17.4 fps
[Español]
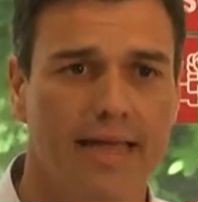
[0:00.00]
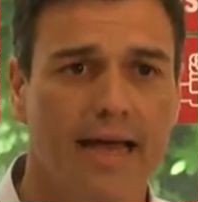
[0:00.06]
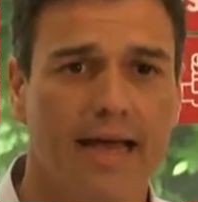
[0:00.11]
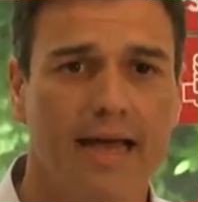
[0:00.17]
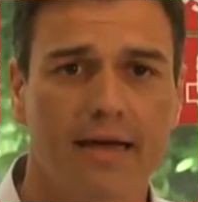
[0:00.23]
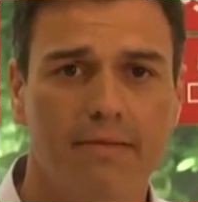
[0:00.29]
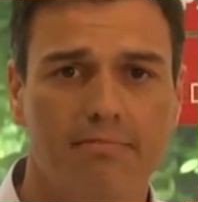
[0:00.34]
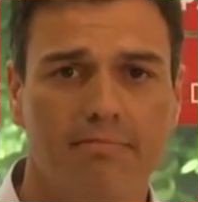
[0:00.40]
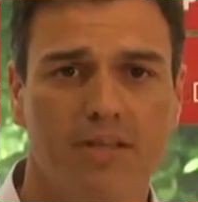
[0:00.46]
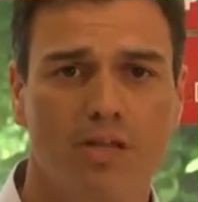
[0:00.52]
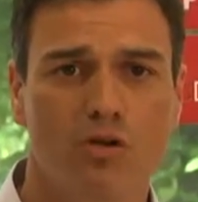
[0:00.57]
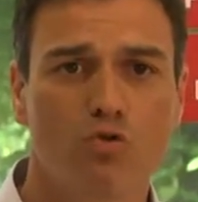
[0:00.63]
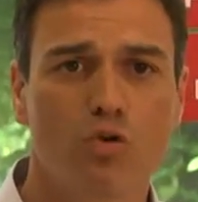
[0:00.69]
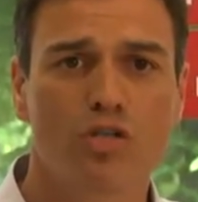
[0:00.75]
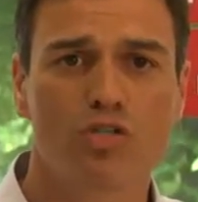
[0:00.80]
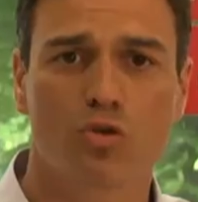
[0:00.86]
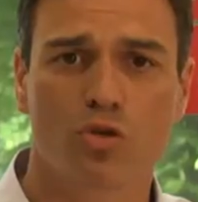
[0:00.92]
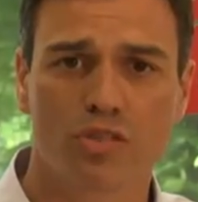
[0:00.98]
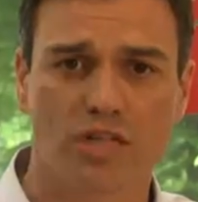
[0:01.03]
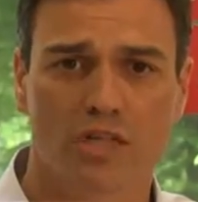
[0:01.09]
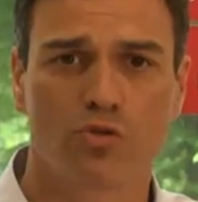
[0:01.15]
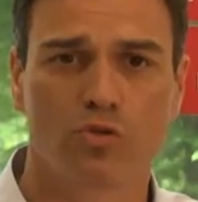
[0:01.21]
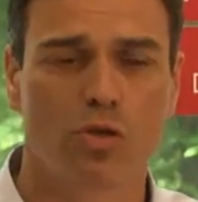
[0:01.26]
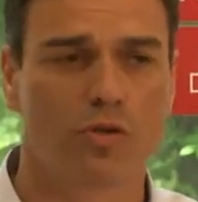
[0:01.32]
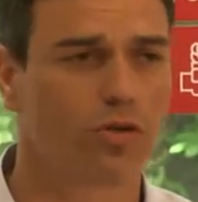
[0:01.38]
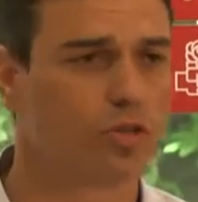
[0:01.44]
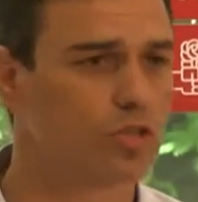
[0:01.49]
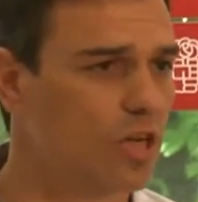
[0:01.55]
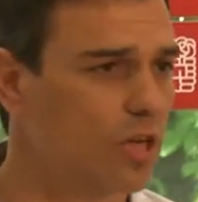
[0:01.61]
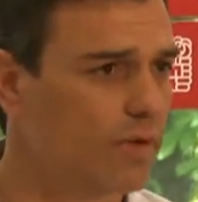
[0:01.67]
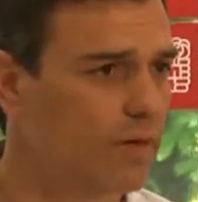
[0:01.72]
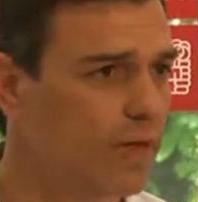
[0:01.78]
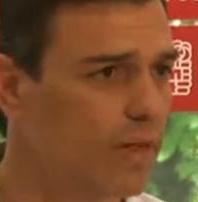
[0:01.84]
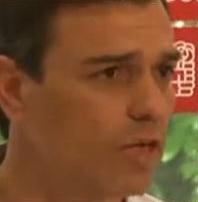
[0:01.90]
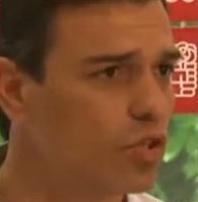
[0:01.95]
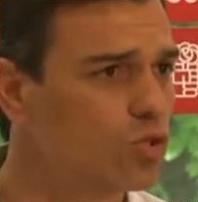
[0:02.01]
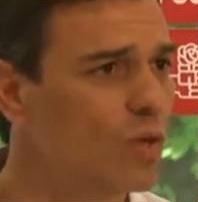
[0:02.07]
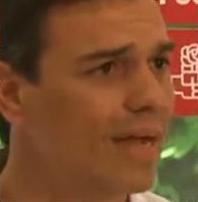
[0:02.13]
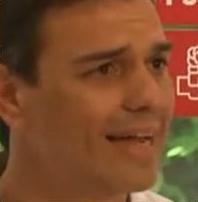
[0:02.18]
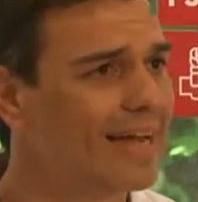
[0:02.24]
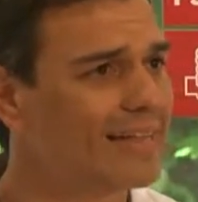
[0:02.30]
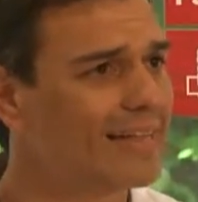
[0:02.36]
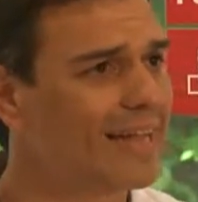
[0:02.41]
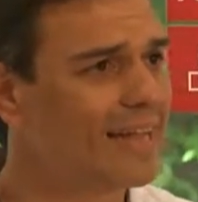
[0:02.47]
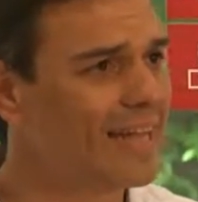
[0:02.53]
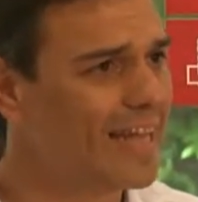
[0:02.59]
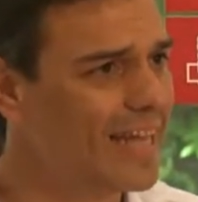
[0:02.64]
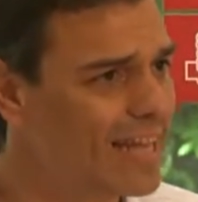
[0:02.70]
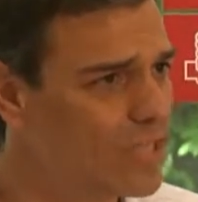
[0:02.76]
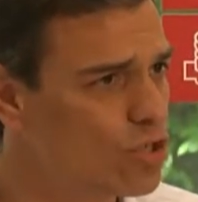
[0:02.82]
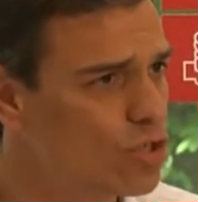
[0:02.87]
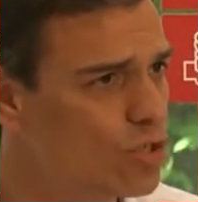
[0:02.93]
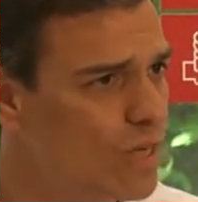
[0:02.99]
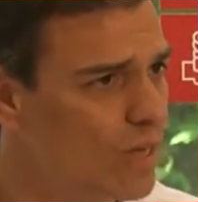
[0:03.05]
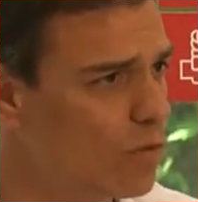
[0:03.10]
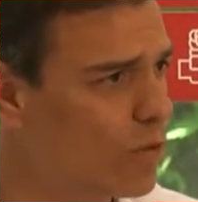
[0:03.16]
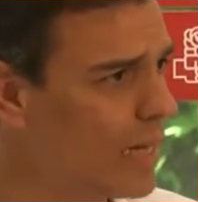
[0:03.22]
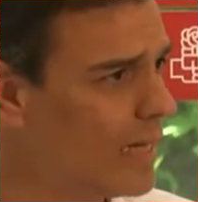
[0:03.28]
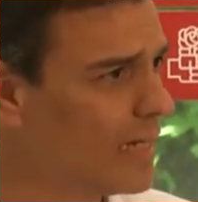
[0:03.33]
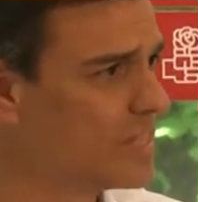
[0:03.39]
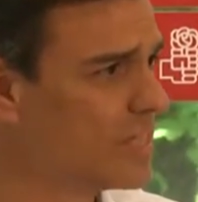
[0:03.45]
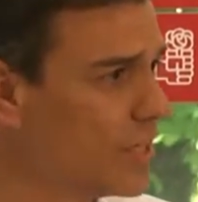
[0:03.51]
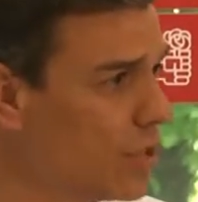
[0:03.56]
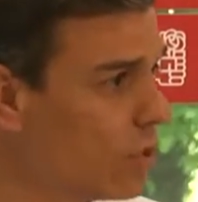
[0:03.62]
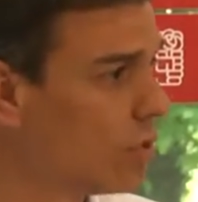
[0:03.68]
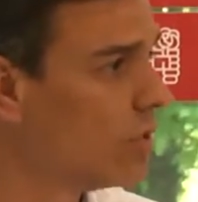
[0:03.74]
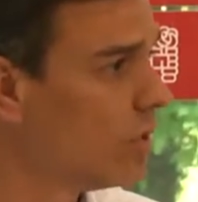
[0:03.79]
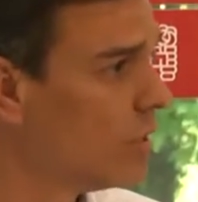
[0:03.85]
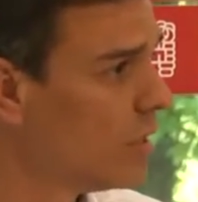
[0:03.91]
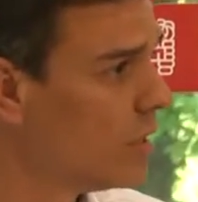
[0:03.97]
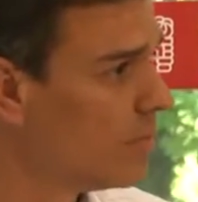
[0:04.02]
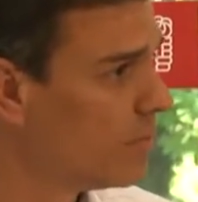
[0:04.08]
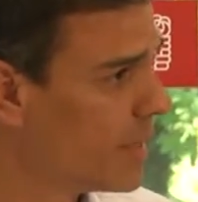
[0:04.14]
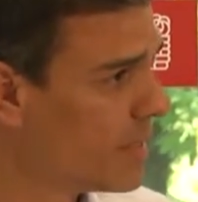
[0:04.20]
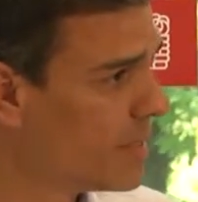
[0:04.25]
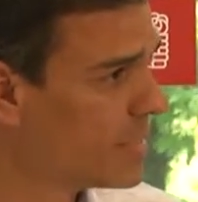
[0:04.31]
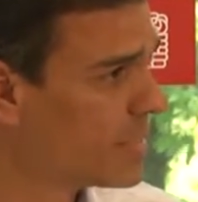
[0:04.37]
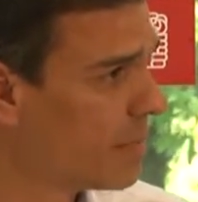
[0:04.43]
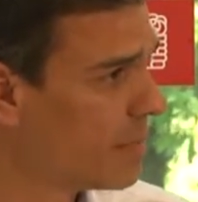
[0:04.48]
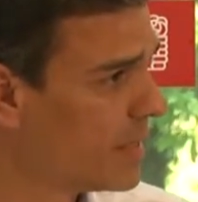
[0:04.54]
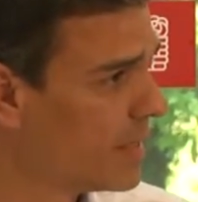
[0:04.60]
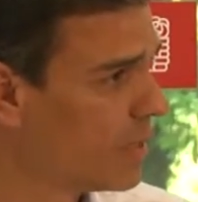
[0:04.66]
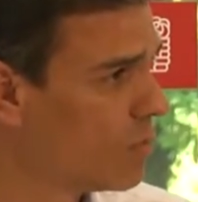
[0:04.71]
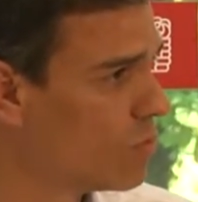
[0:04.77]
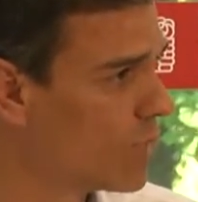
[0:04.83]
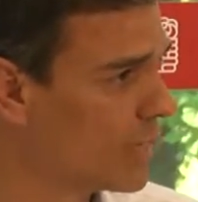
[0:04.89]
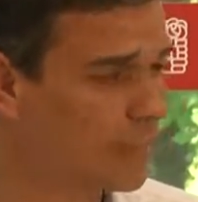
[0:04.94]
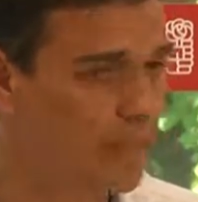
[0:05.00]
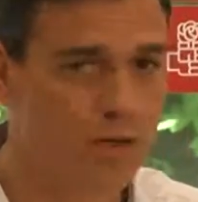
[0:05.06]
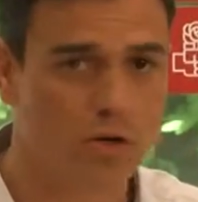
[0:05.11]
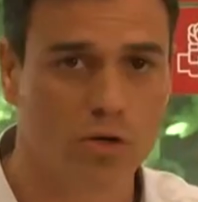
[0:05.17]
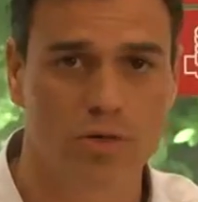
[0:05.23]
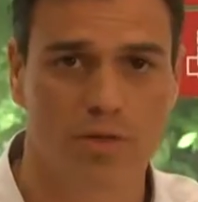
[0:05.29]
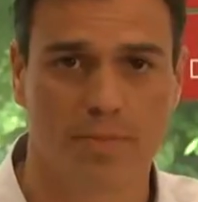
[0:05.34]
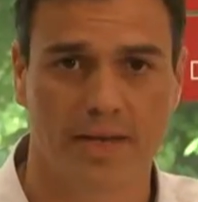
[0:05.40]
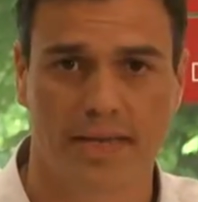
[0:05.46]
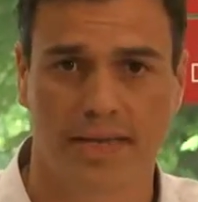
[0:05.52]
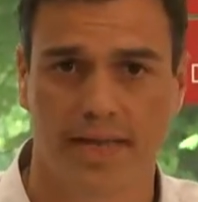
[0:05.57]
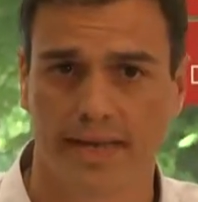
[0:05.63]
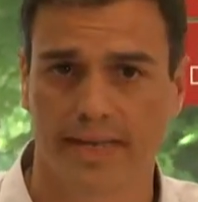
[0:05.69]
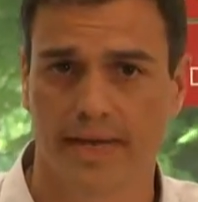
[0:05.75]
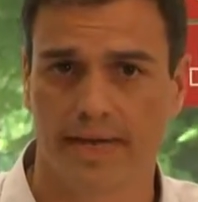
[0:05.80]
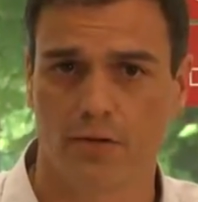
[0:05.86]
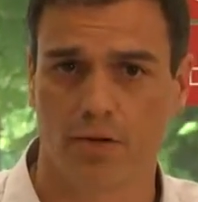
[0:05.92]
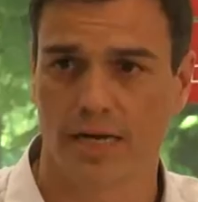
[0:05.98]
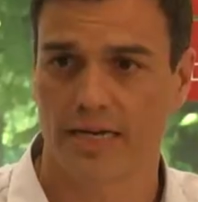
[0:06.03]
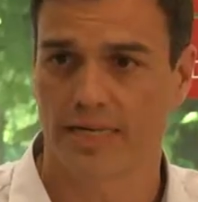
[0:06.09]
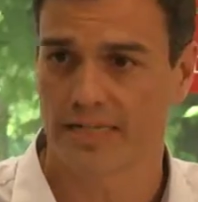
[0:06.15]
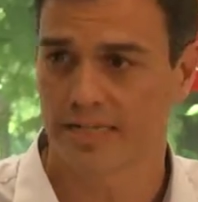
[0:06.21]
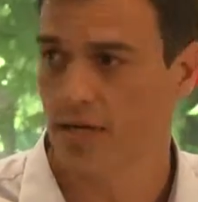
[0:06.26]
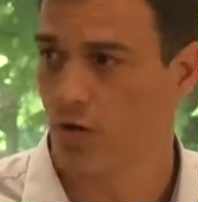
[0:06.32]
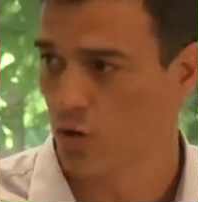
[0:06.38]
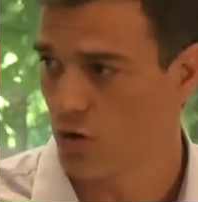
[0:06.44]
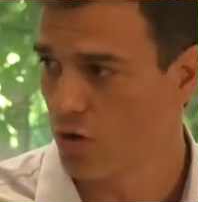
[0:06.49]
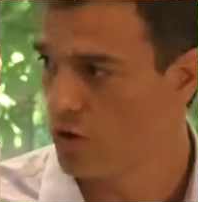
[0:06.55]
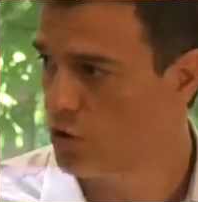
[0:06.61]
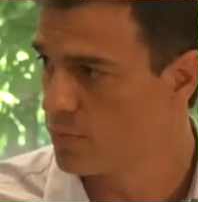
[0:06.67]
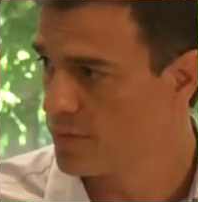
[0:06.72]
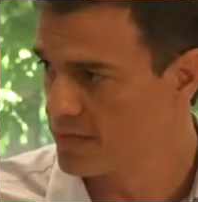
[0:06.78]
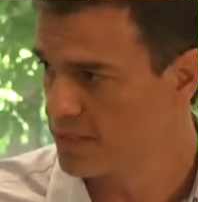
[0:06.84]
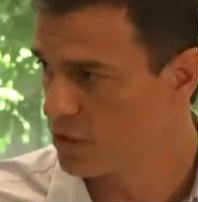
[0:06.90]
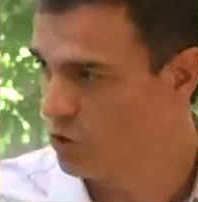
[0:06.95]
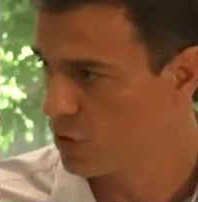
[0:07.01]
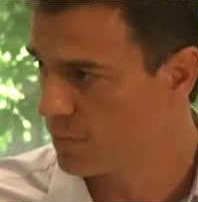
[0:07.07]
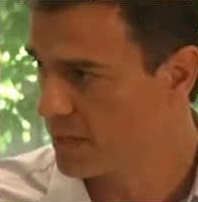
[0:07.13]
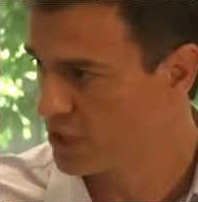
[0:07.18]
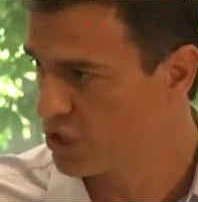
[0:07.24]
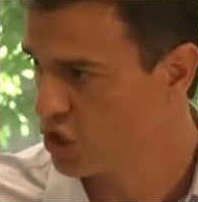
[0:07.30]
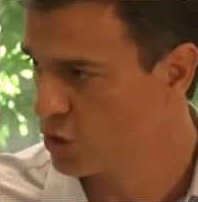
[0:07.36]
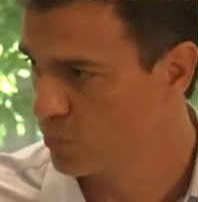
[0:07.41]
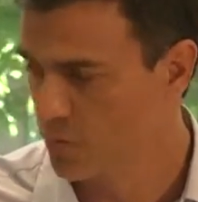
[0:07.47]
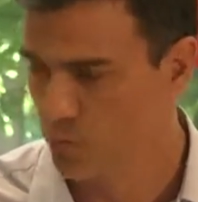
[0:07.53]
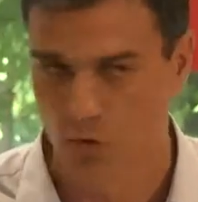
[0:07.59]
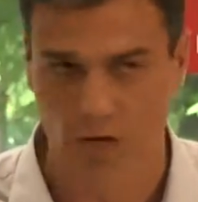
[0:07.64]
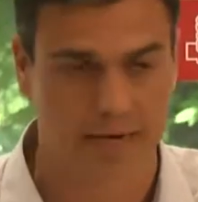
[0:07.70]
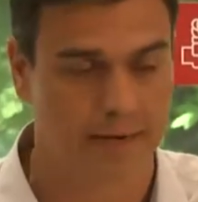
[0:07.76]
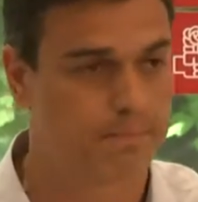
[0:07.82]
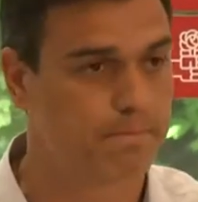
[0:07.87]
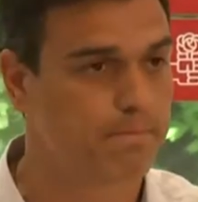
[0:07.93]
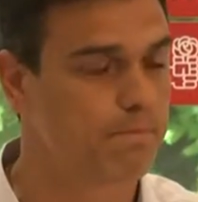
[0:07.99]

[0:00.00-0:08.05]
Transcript: haga de nuestro Estatuto de los Trabajadores una carta de derechos laborales, sino precisamente un catálogo de precariedad laboral, que es en lo que lo ha convertido el Partido Popular.